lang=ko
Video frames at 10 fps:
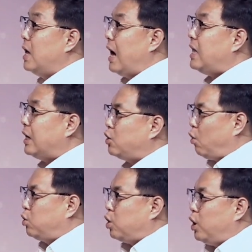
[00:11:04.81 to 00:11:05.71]
하나님께서
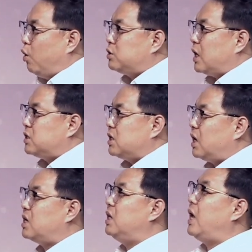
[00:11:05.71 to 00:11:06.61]
어떻게
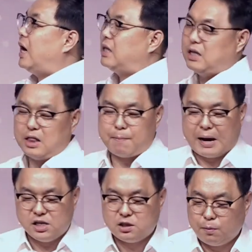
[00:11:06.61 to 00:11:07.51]
역사하실까 기대가 되는데
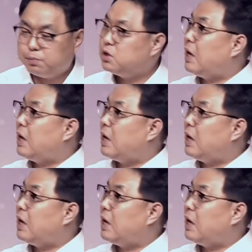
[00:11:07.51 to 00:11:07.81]
말씀 없이